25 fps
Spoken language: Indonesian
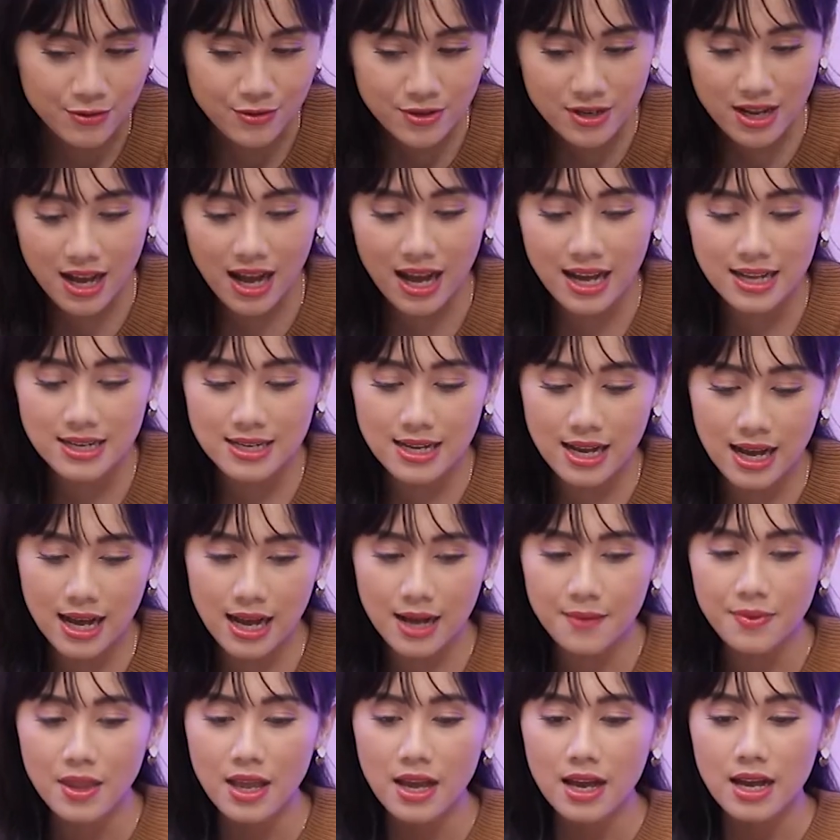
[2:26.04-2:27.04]
Udah ada
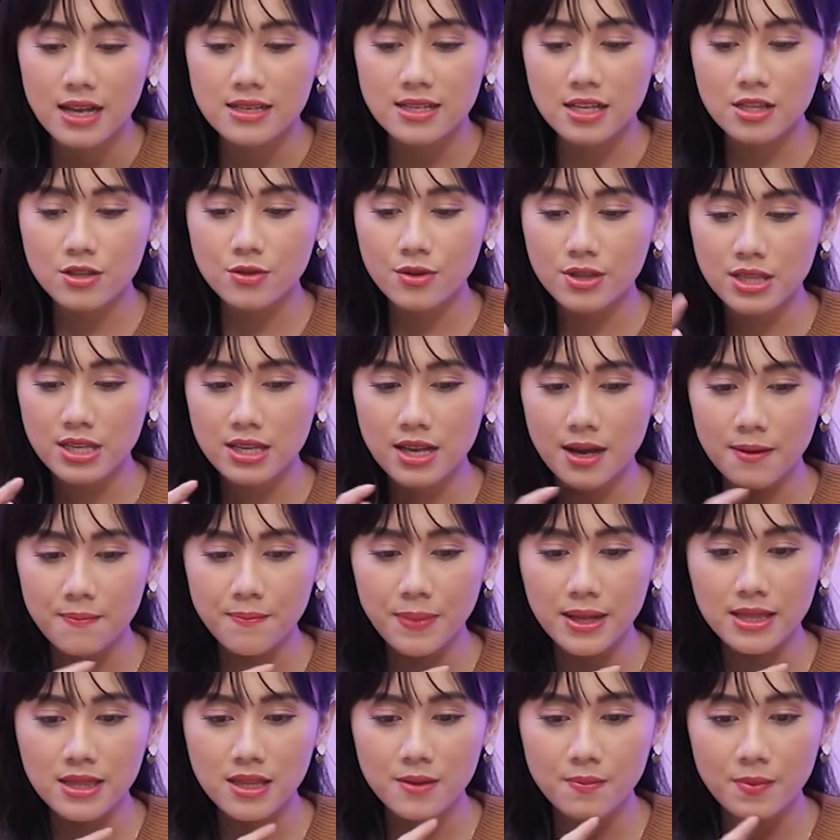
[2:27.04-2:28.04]
satu dua tiga
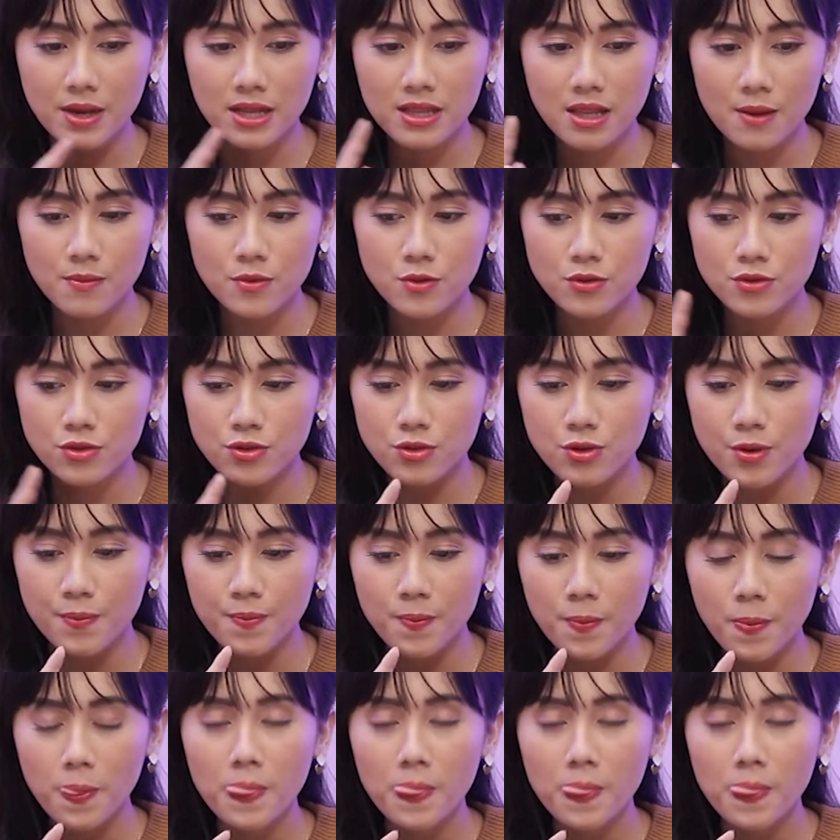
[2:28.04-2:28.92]
empat lima enam tujuh.